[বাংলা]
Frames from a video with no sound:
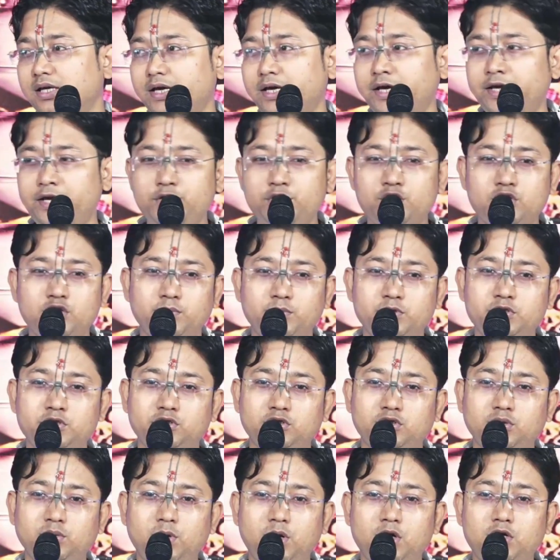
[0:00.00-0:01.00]
এই
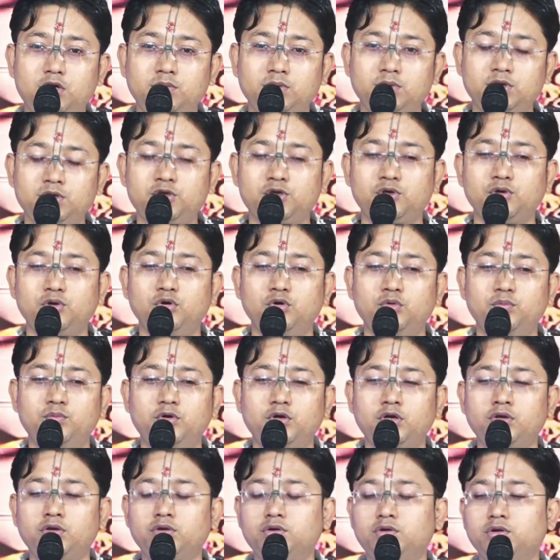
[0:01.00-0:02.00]
সমস্ত ভাগবত স্বরূপ
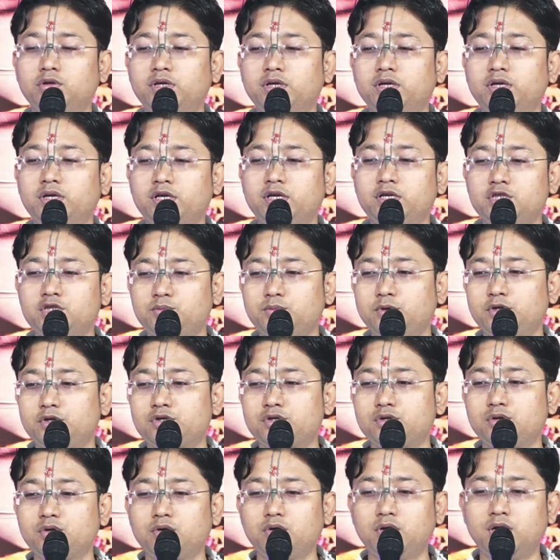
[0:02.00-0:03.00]
গ্রন্থদেরকে
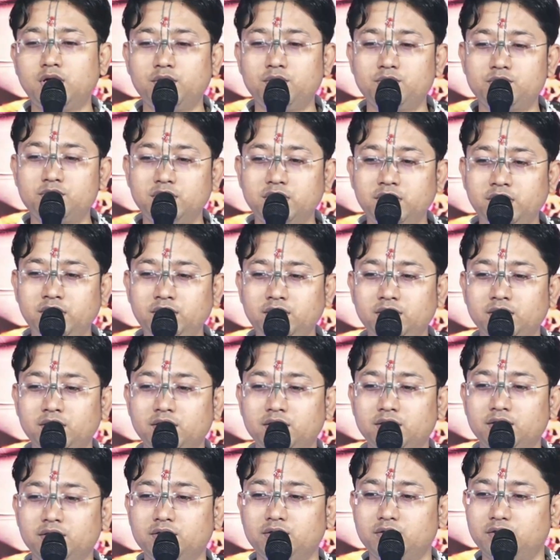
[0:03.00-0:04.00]
স্পর্শ করা উচিত
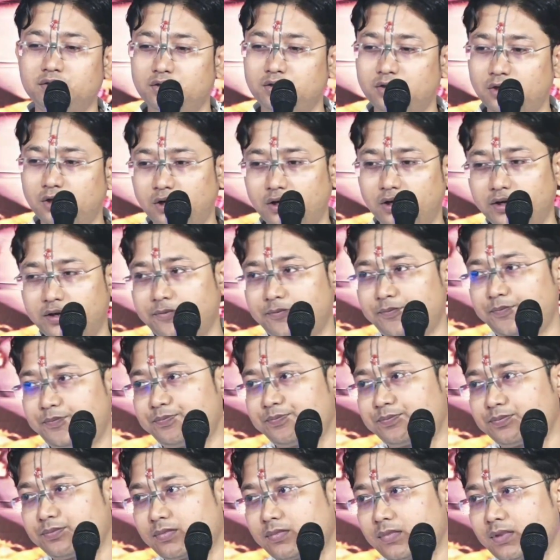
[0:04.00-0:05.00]
নয়
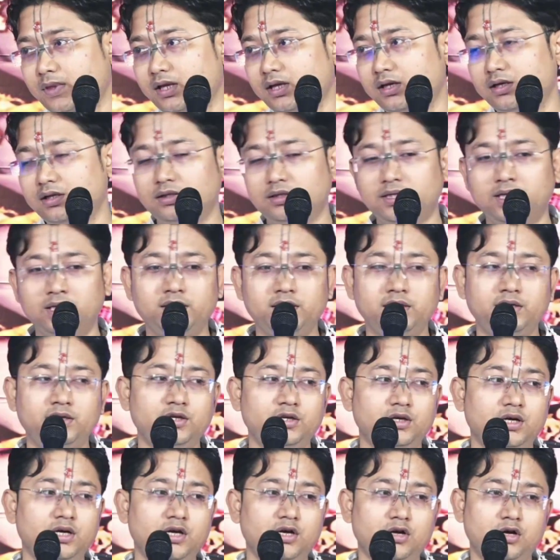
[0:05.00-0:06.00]
তাতে
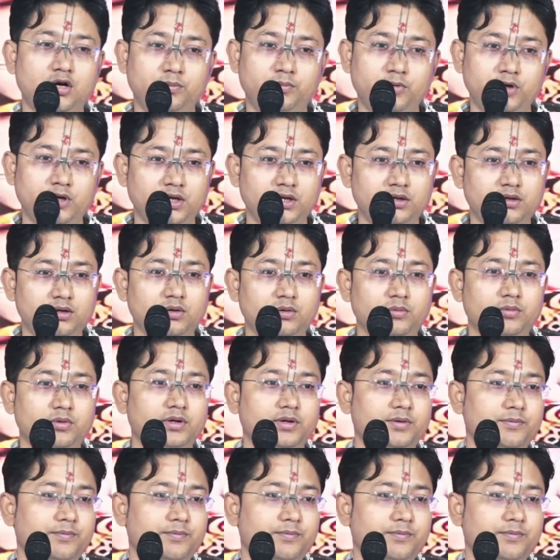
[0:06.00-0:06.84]
কি হয় অপরাধ হবে